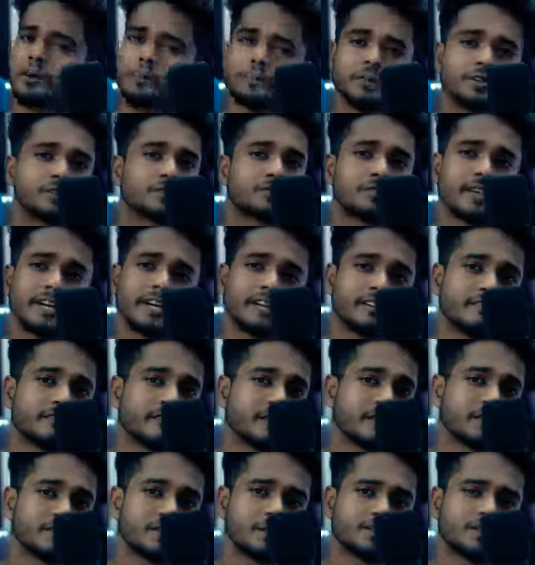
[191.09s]
সব কিছু
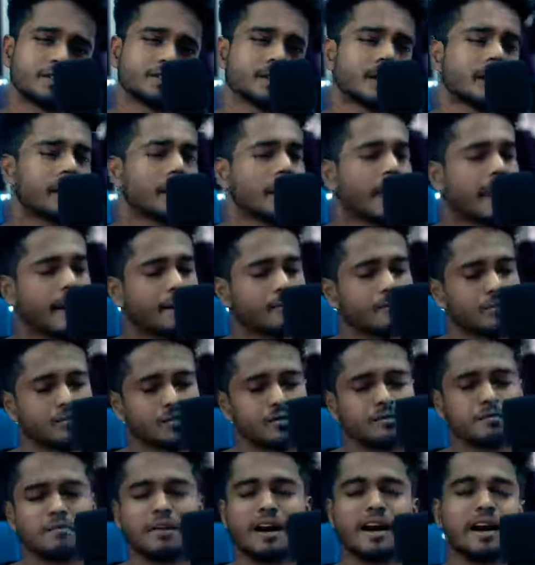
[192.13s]
স্যাক্রিফাইস করছে
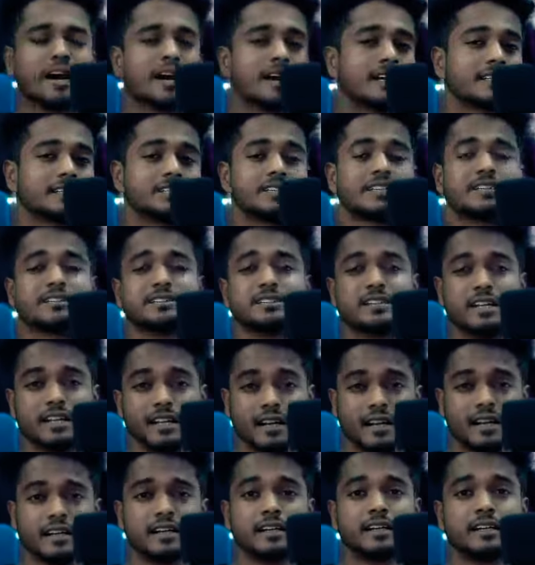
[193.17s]
এমন মা আছেন
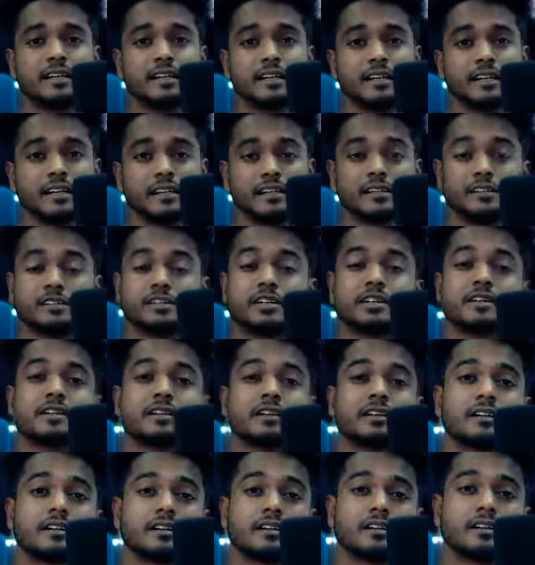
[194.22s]
যারা
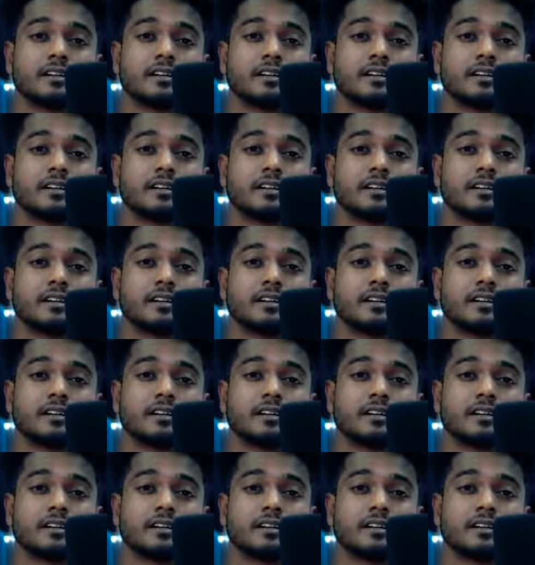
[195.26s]
নিজের